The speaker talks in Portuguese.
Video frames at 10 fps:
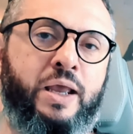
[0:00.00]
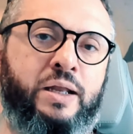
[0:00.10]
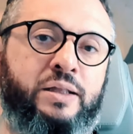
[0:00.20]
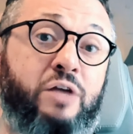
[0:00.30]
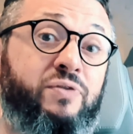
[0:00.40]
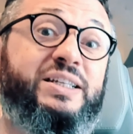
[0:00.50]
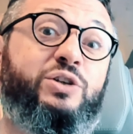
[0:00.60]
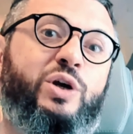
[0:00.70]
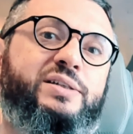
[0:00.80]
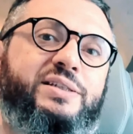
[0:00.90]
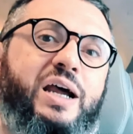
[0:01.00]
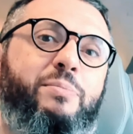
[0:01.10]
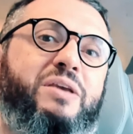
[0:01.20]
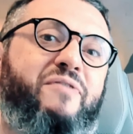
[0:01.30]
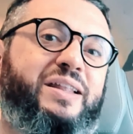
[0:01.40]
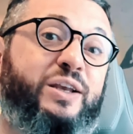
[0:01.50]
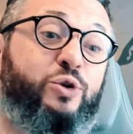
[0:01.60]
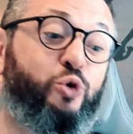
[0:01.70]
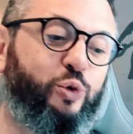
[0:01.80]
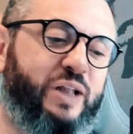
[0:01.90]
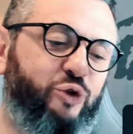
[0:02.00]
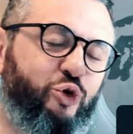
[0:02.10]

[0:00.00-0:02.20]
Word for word: Então você já sabe que vai ter que chutar